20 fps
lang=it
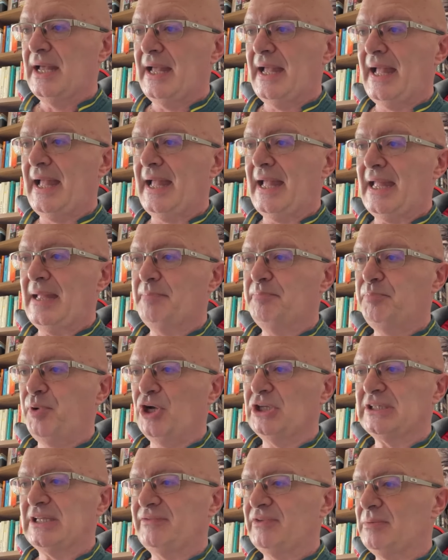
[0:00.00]
eh, e
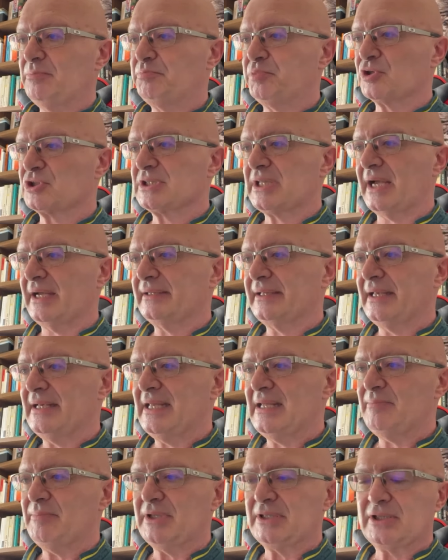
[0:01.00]
poi devi impostare dei
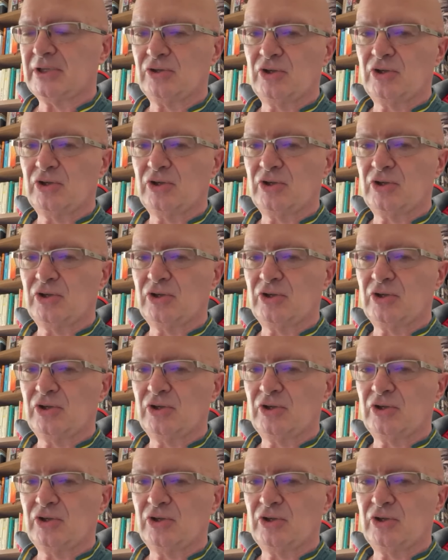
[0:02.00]
limiti, no?